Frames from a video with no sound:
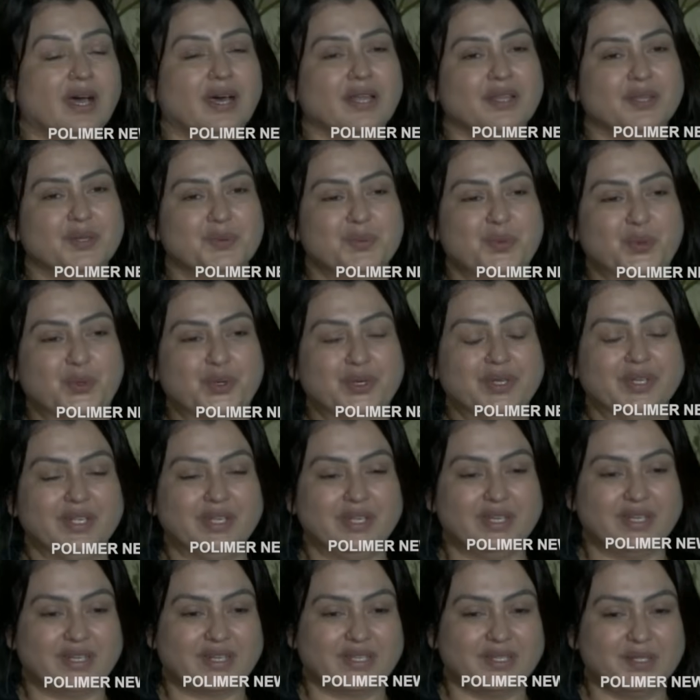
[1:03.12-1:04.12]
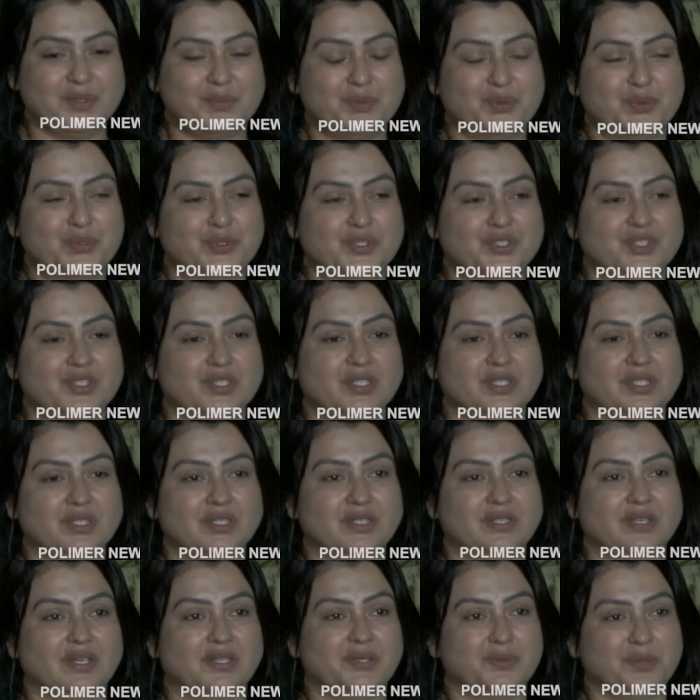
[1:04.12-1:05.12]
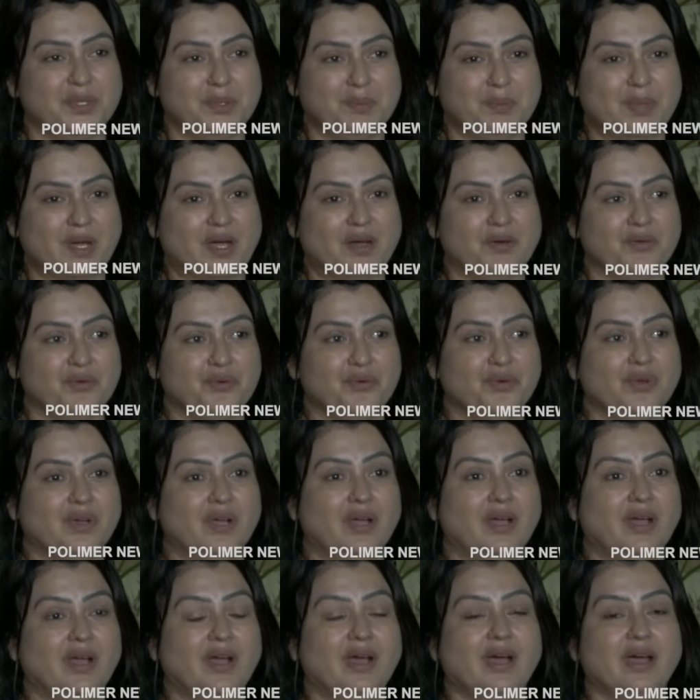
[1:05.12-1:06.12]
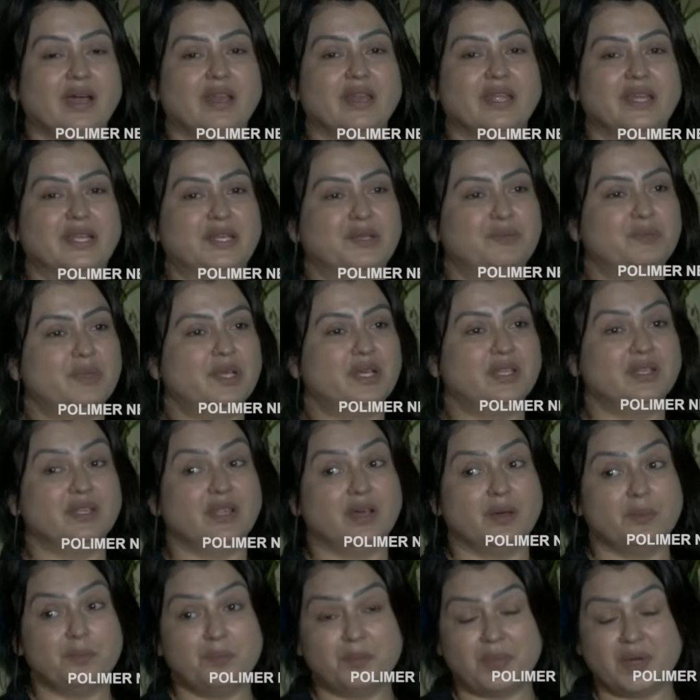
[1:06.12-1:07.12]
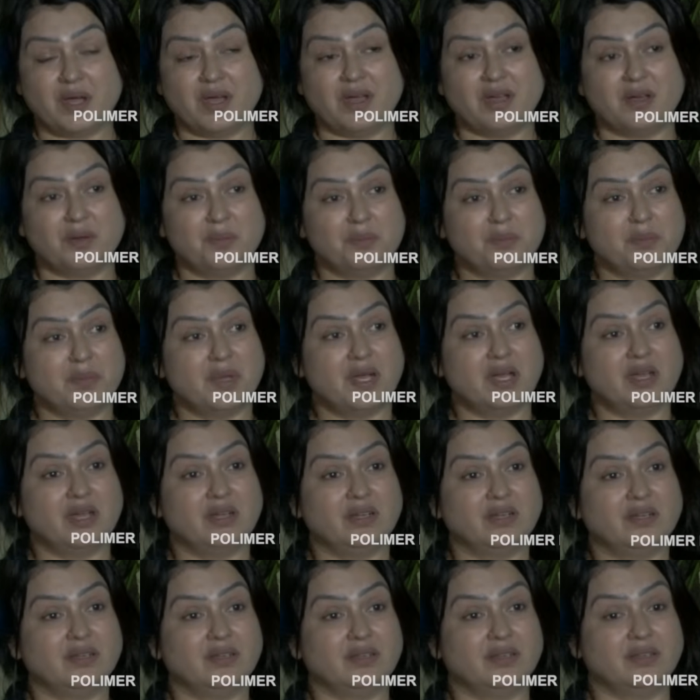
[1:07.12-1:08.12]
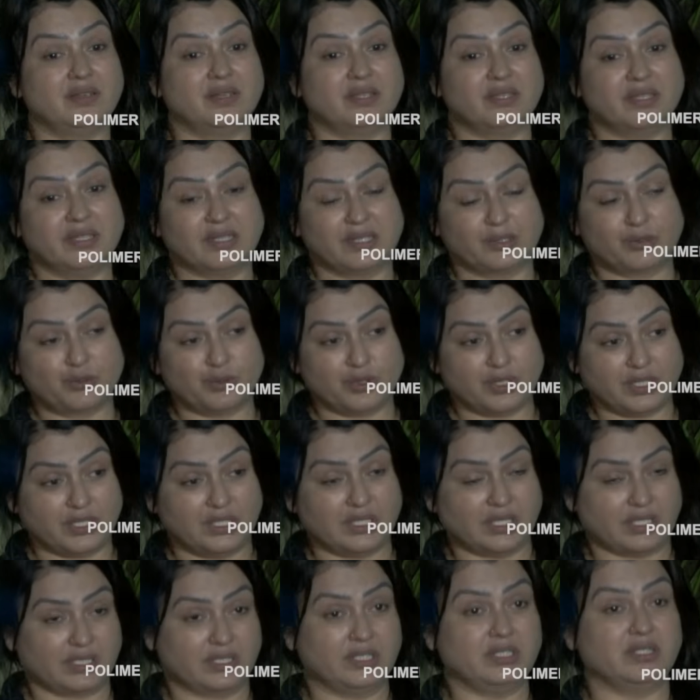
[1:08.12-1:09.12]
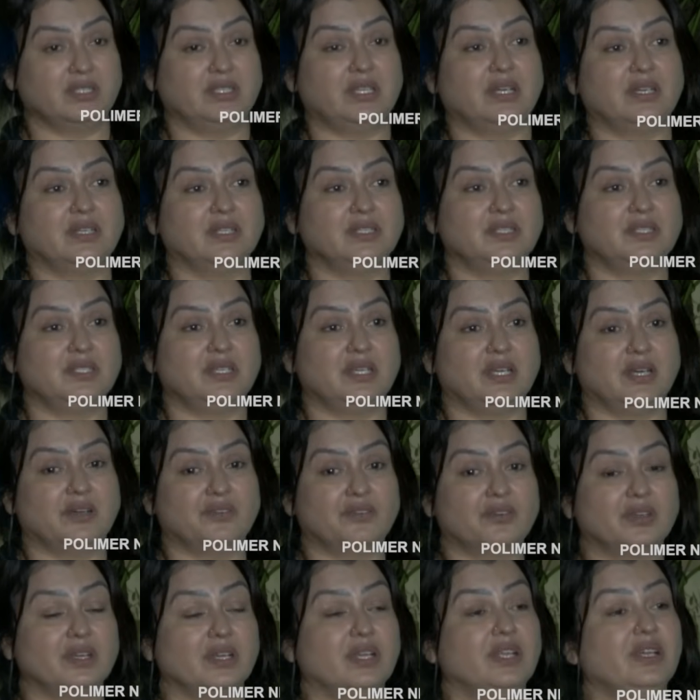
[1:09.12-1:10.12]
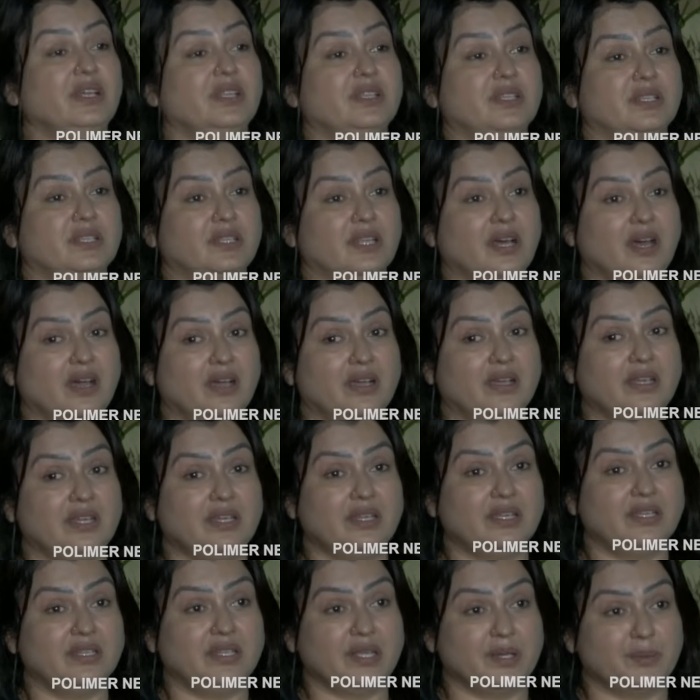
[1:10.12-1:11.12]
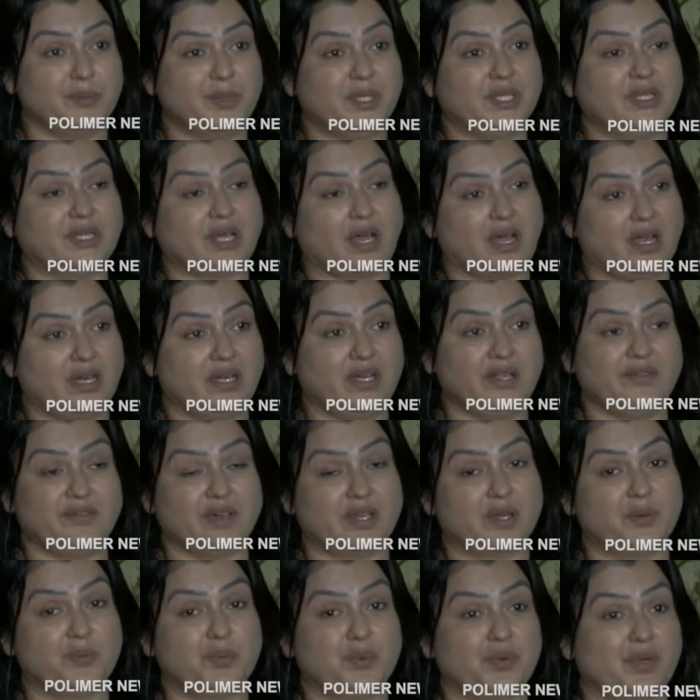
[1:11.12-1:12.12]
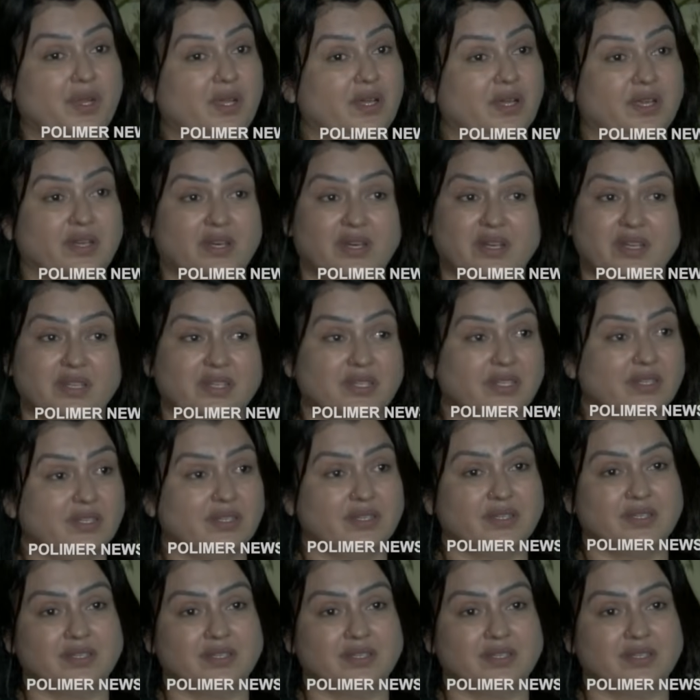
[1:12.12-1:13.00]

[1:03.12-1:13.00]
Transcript: அந்த பொண்ணு இறந்து போச்சு அதுவே பாவம் ஆனால் இனிமேல் அந்த அப்பா அம்மா அந்த குட்டி தங்கி தங்கச்சி அவங்கெல்லாம் இதை தாங்கி இதை எப்படி தாண்டி வரப்போகிறாங்கன்றது